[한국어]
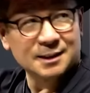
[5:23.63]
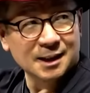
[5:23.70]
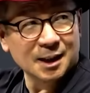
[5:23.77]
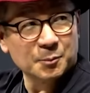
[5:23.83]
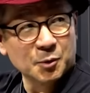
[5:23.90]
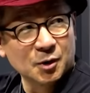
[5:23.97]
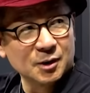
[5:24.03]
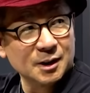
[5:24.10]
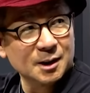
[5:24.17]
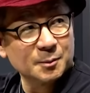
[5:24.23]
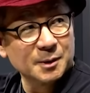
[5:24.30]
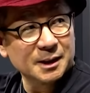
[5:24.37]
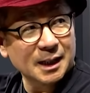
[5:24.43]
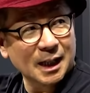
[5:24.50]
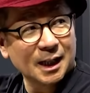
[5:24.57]
세 명
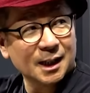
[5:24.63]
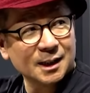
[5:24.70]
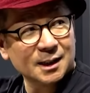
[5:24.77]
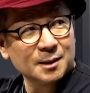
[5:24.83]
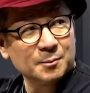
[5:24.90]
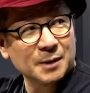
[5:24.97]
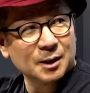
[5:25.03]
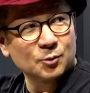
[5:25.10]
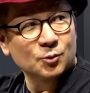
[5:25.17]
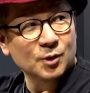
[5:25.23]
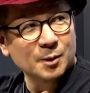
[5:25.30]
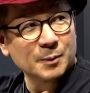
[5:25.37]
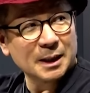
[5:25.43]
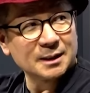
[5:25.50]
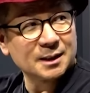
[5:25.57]
이름이 대한이,
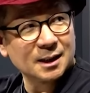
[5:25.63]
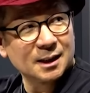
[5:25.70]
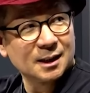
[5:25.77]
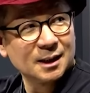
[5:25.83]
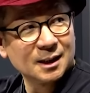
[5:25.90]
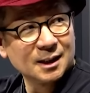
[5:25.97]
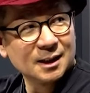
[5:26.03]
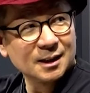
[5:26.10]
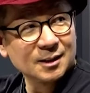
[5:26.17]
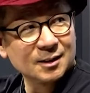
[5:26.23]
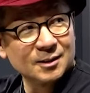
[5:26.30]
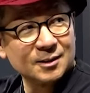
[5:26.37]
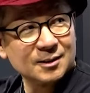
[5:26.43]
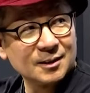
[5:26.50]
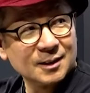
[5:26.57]
민국이 만세. 예,
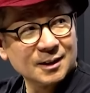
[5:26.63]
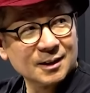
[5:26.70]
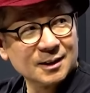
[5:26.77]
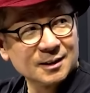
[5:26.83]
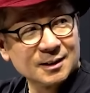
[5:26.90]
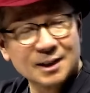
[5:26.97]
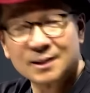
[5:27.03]
삼, 새쌍둥이. 그